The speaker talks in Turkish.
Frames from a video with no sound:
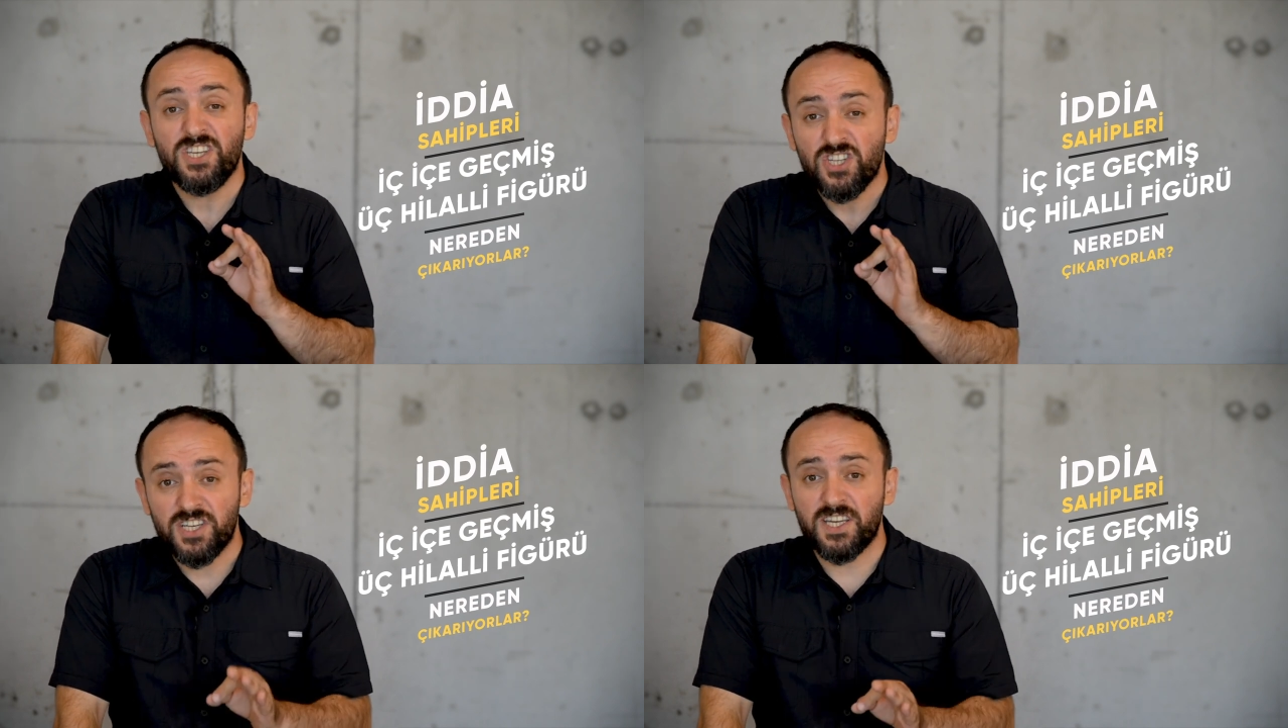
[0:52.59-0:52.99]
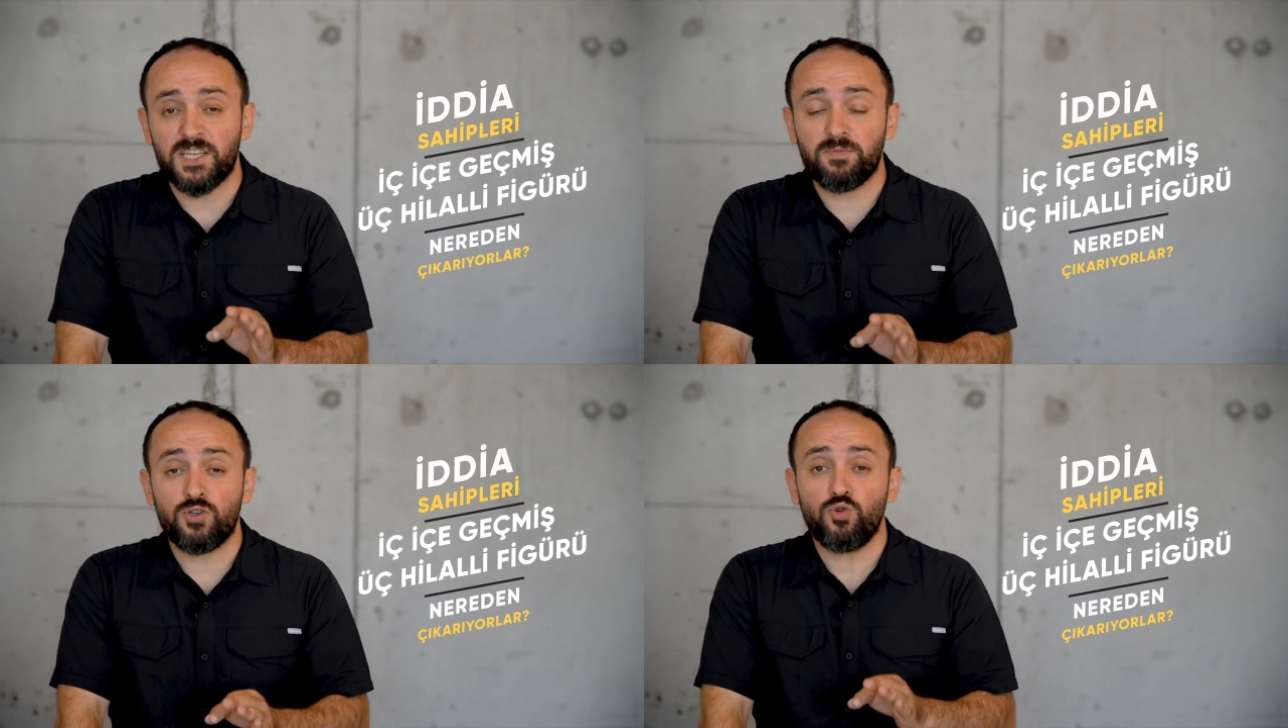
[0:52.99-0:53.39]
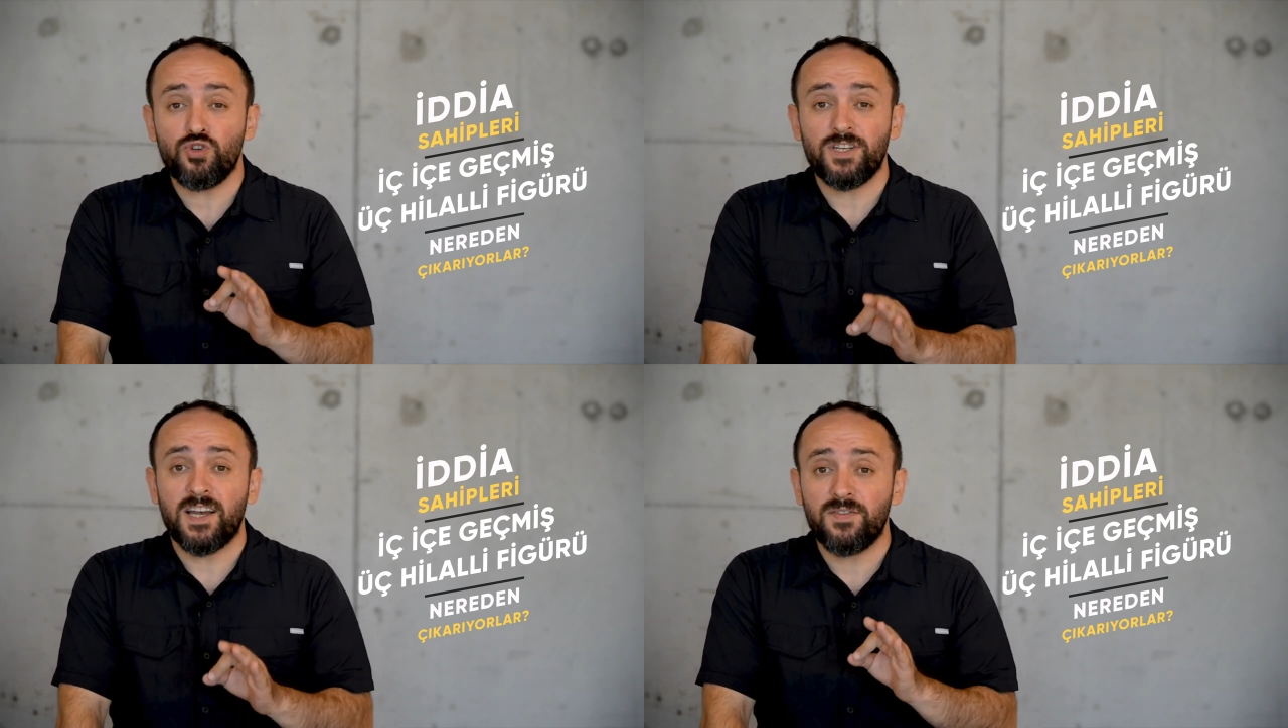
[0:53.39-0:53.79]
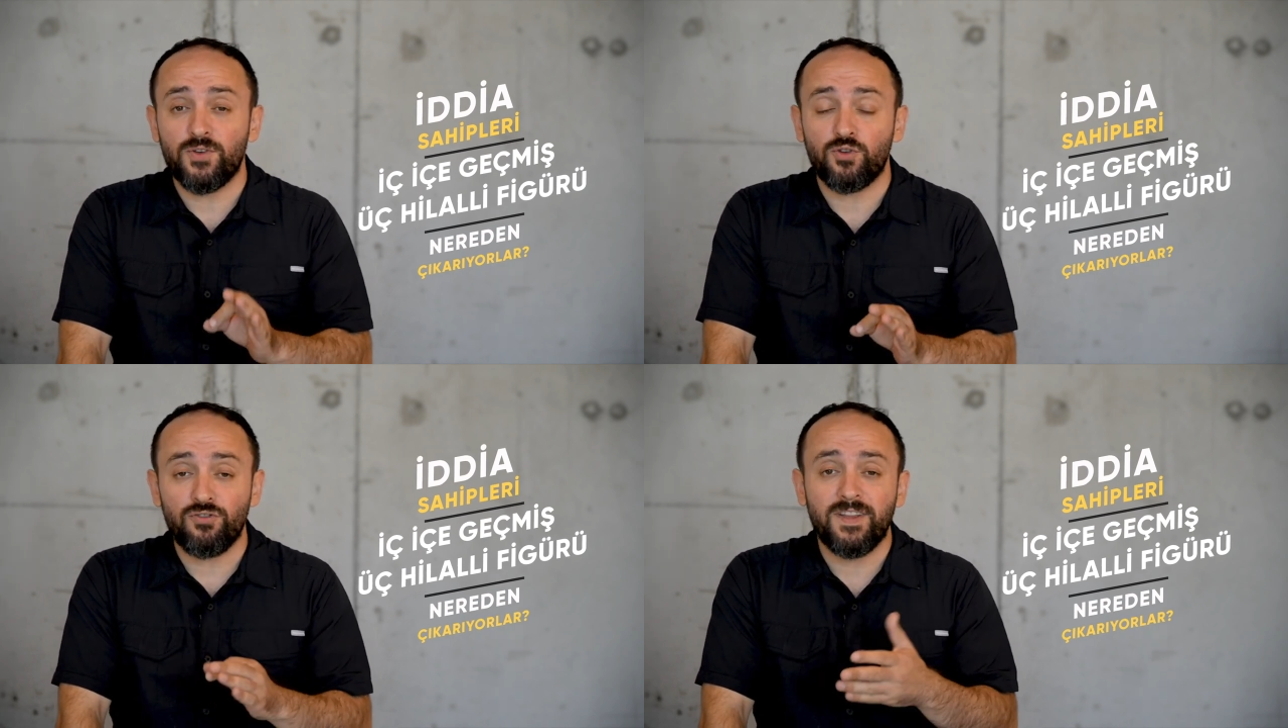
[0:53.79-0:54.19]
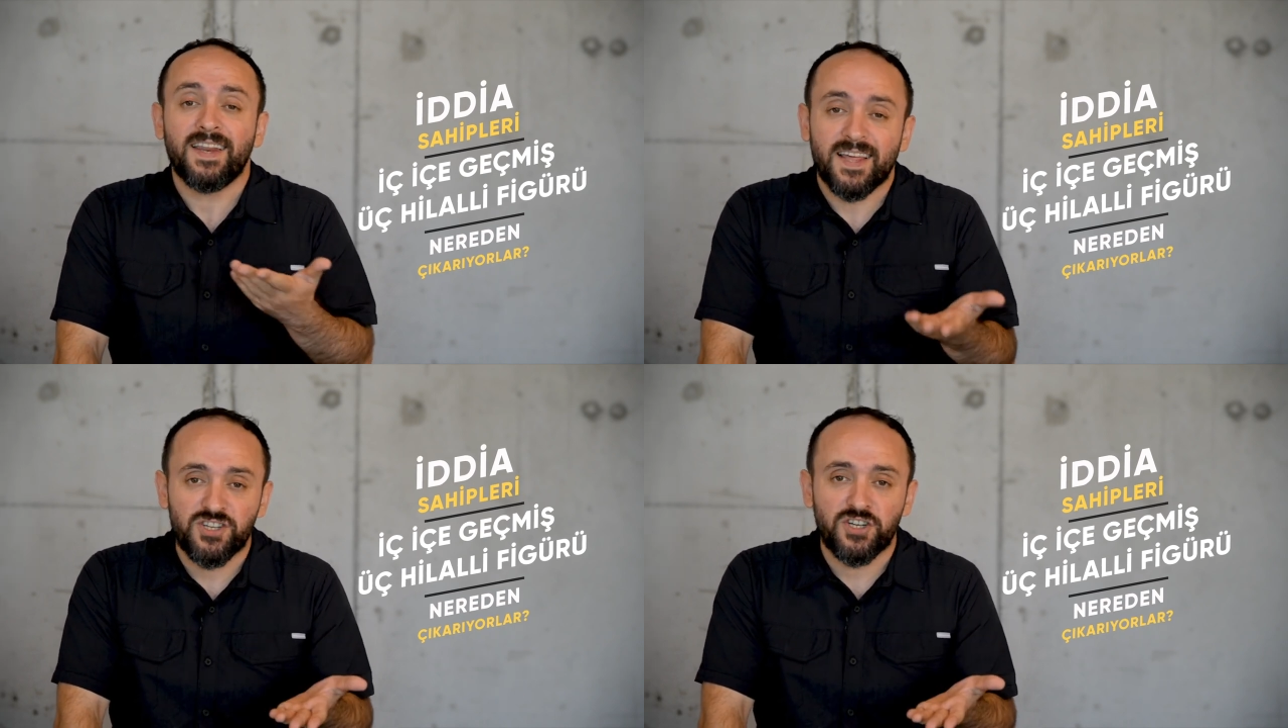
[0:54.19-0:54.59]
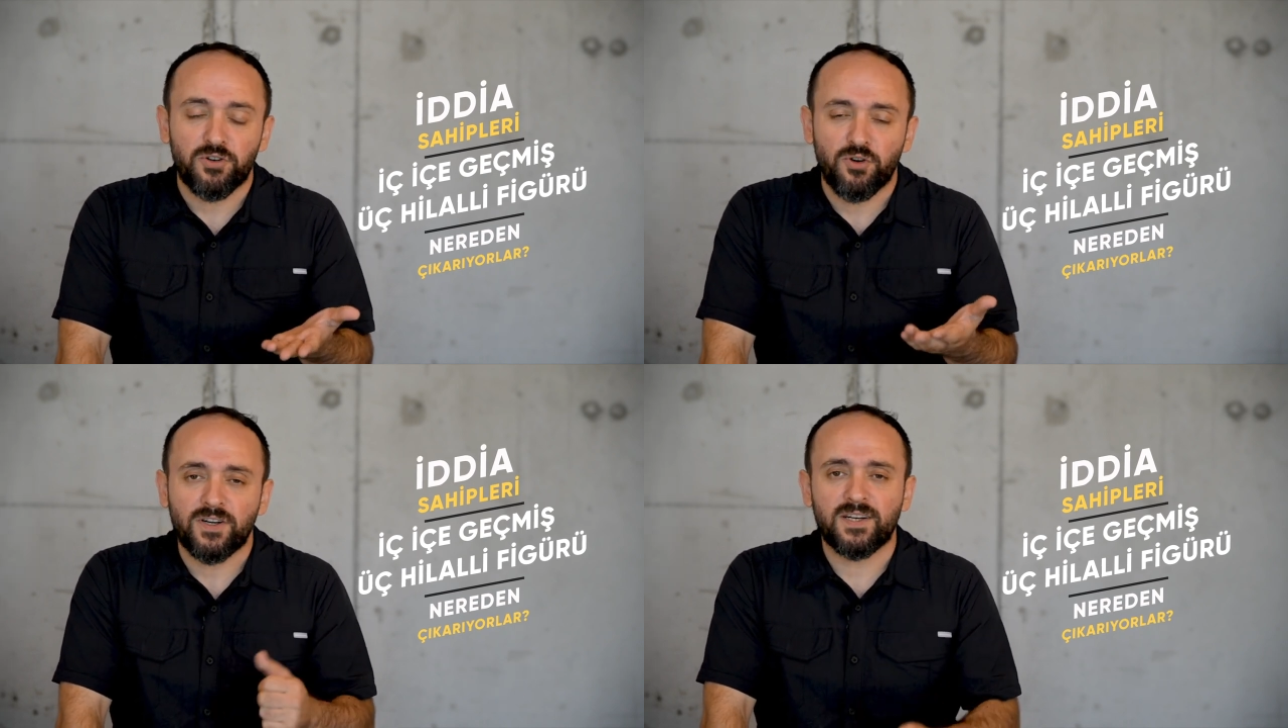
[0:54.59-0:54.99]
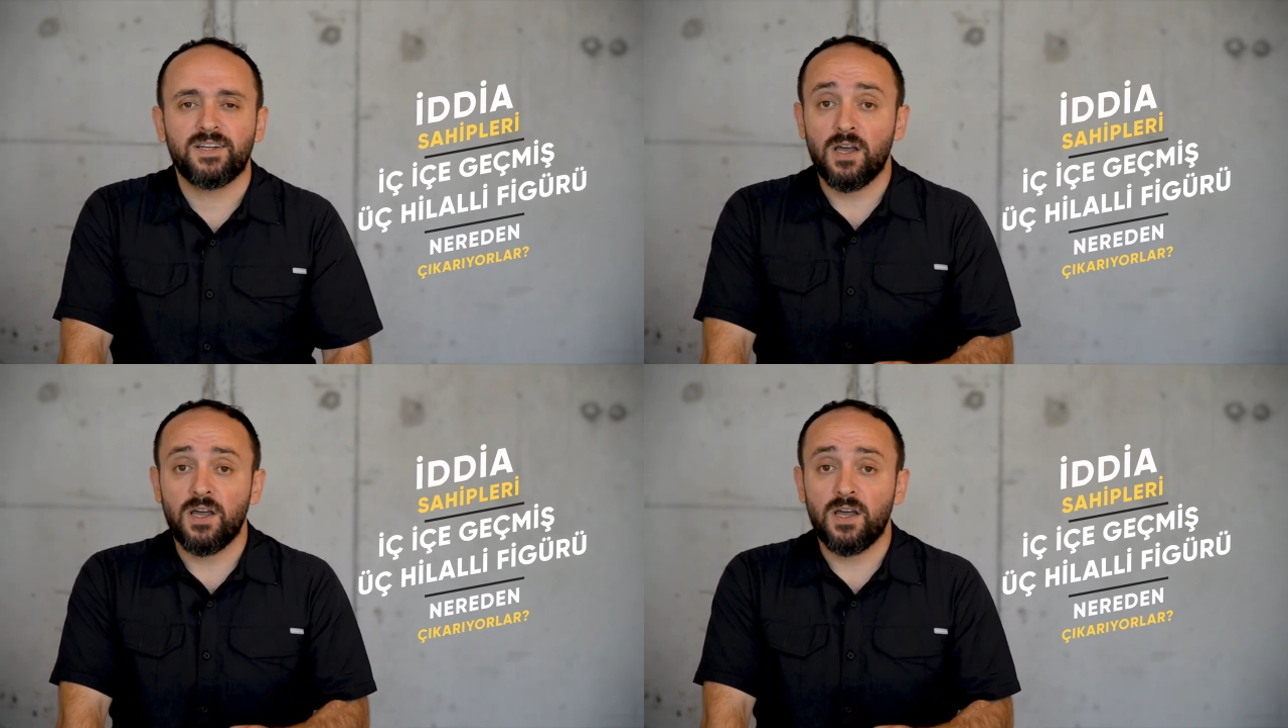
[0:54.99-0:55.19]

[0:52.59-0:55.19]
iç içe geçmiş üç ilerli figürü nereden çıkarıyorlar?